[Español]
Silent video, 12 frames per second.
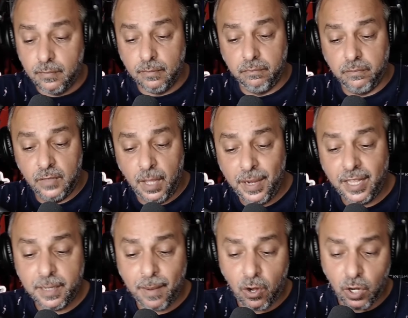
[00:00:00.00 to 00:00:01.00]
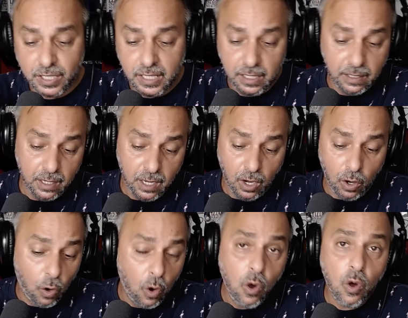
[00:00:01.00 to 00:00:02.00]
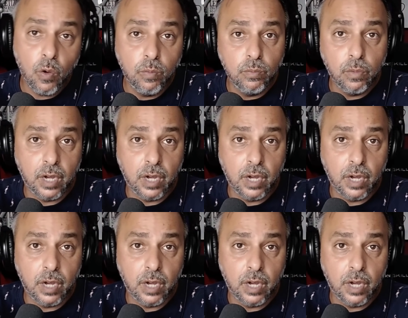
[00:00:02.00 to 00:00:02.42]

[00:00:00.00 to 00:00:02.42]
Deberían llamarlo así o mm,